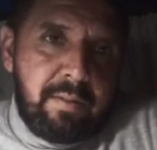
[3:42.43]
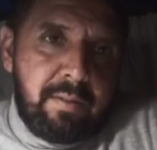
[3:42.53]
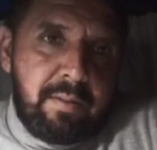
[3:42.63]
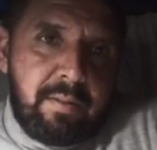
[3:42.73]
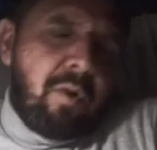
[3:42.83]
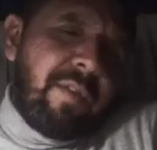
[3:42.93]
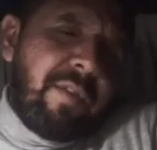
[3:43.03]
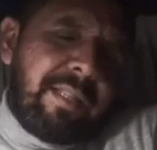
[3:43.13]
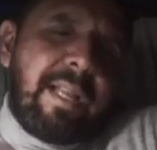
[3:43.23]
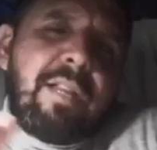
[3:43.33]
No,
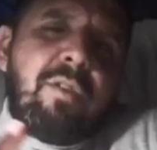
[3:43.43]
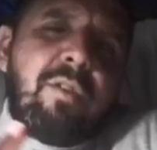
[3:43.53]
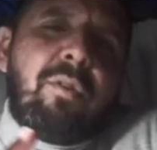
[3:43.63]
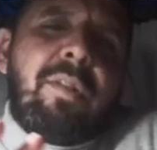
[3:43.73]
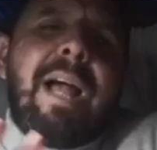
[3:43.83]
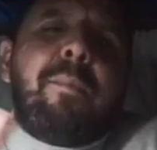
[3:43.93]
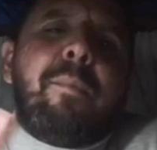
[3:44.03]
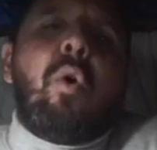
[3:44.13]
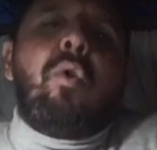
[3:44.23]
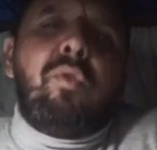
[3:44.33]
fratelli, noi andiamo
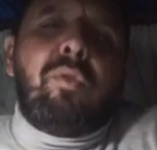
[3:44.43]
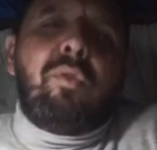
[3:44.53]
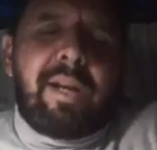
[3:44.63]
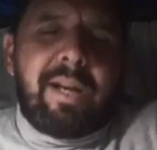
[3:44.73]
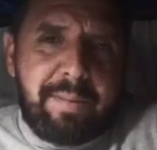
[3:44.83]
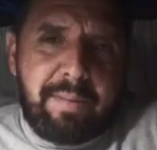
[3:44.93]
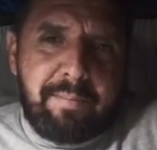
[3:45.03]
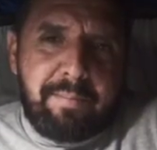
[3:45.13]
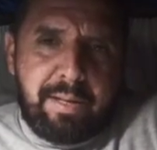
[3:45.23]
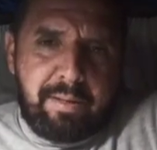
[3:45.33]
oltre la
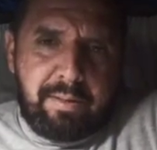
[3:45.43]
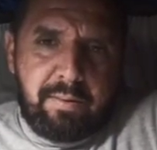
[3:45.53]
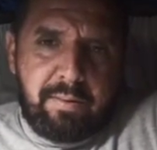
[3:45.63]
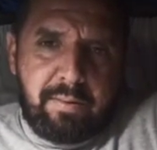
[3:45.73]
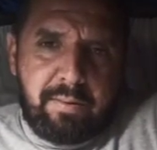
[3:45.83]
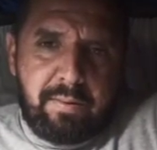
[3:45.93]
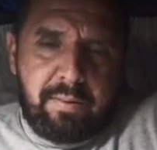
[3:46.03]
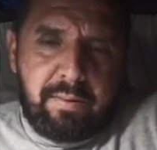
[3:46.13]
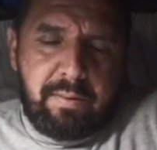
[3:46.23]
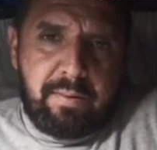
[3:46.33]
Bibbia.
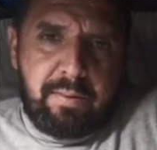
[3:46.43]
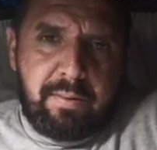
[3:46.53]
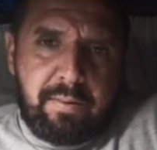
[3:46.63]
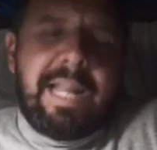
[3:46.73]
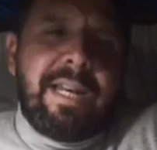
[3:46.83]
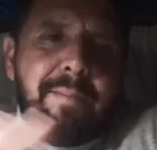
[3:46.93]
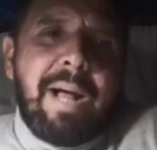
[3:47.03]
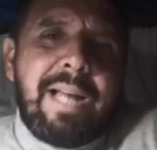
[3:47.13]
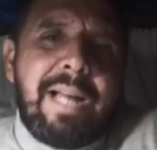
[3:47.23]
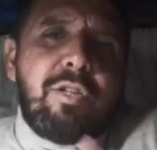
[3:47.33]
Gli
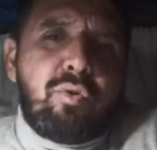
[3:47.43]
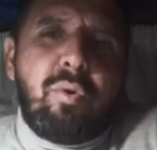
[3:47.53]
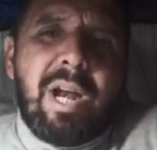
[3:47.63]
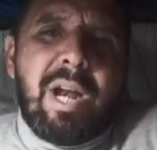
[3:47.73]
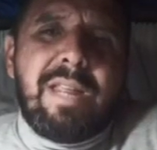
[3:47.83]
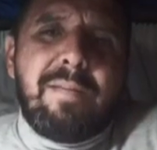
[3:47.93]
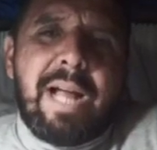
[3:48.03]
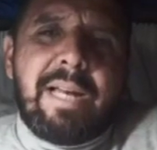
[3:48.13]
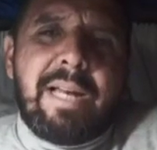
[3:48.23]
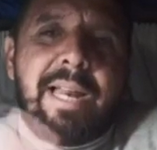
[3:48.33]
animali sono
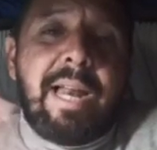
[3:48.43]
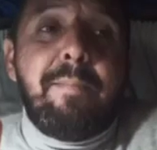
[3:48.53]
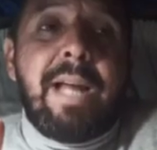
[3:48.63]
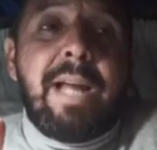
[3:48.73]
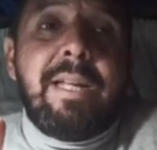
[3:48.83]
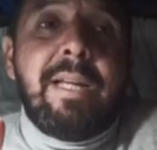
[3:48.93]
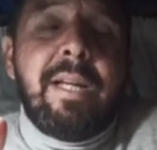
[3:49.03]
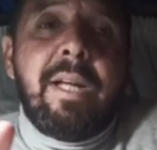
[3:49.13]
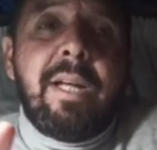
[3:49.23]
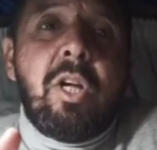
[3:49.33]
animali, gli animali
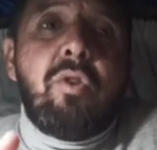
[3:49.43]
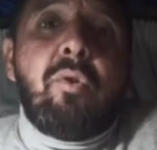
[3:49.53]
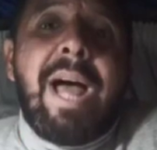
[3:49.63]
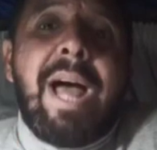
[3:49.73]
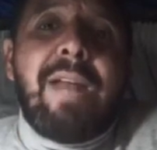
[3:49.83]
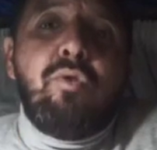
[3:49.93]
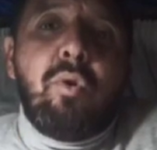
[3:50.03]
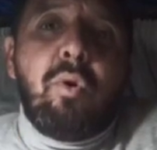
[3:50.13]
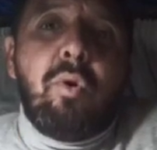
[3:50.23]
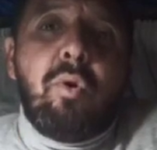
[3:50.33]
non
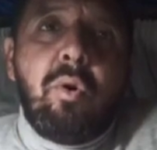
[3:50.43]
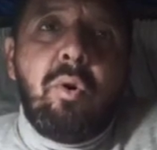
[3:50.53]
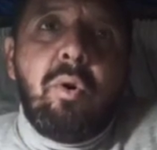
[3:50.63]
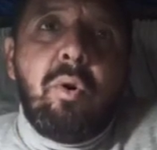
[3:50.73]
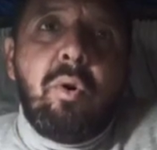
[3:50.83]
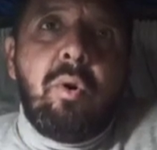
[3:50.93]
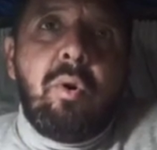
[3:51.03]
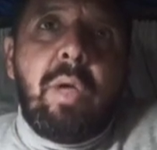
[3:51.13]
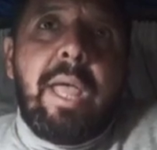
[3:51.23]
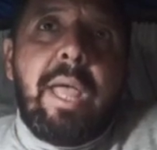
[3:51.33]
hanno
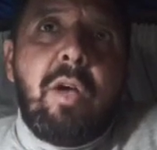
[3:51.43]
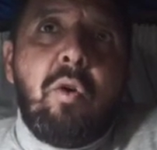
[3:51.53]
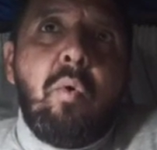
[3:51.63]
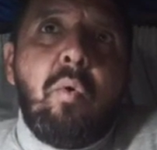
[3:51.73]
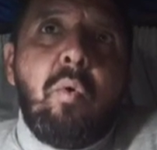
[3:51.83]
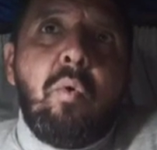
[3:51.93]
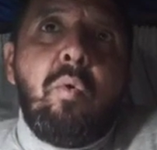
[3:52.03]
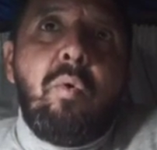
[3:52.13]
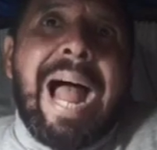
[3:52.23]
eh, una